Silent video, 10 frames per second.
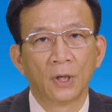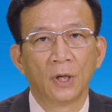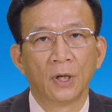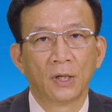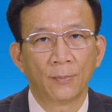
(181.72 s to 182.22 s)

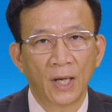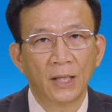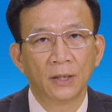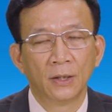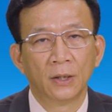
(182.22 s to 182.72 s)
À, năm
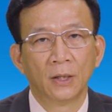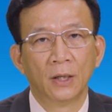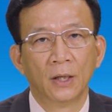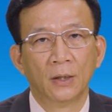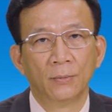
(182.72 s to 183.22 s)
nay,
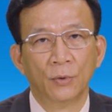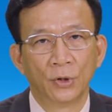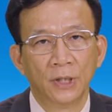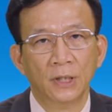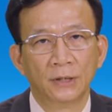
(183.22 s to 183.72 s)
à,
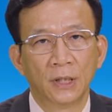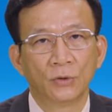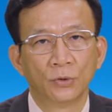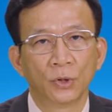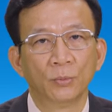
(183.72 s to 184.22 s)
hội nghị sẽ
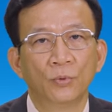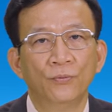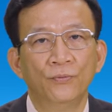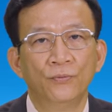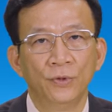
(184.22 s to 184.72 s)
tổ chức một
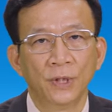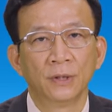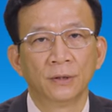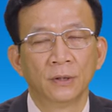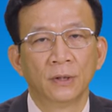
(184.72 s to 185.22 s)
phiên
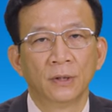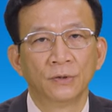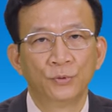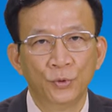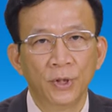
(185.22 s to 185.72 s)

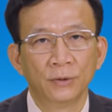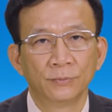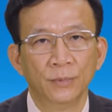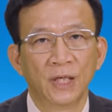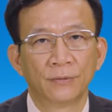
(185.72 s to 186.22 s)
chuyên
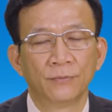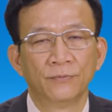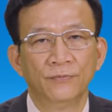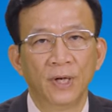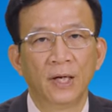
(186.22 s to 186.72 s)
biệt
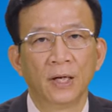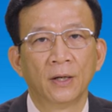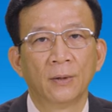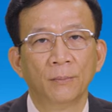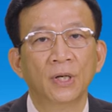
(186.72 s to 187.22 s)
về
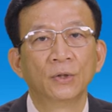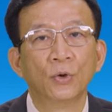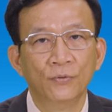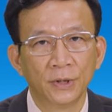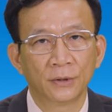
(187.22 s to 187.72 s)
bệnh
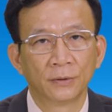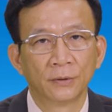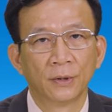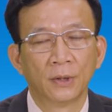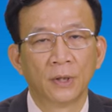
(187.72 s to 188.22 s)
COVID
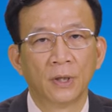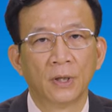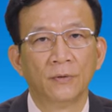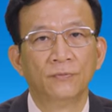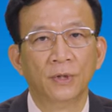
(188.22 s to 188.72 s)

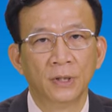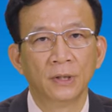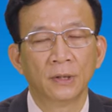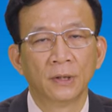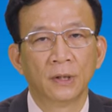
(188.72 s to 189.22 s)
à,
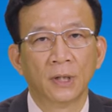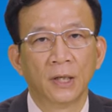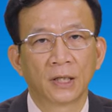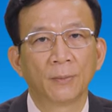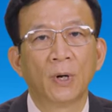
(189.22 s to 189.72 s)
với
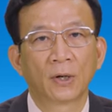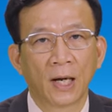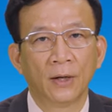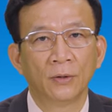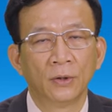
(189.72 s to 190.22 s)
à, các báo
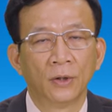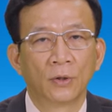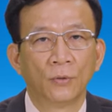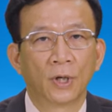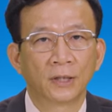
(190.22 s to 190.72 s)
cáo
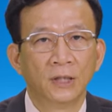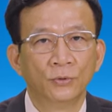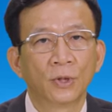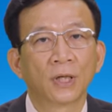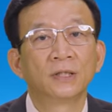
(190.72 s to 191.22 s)
của các thầy
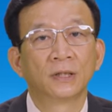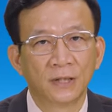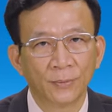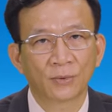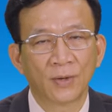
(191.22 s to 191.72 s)
thuốc đã trực
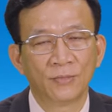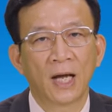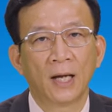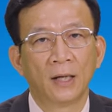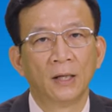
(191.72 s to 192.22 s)
tiếp tham
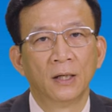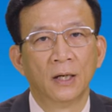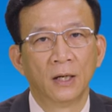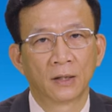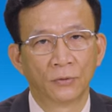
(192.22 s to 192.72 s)
gia
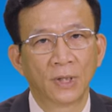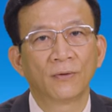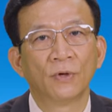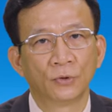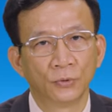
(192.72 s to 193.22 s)
à, công
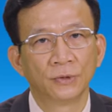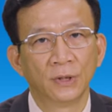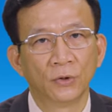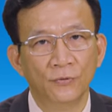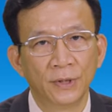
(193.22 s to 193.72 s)
tác phòng chống
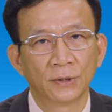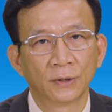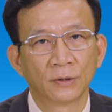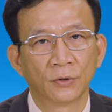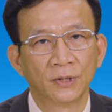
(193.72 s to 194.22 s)
dịch COVID
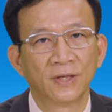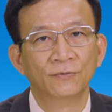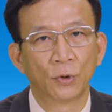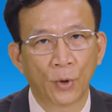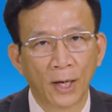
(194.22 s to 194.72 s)
trong thời gian
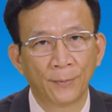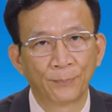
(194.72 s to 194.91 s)
vừa qua.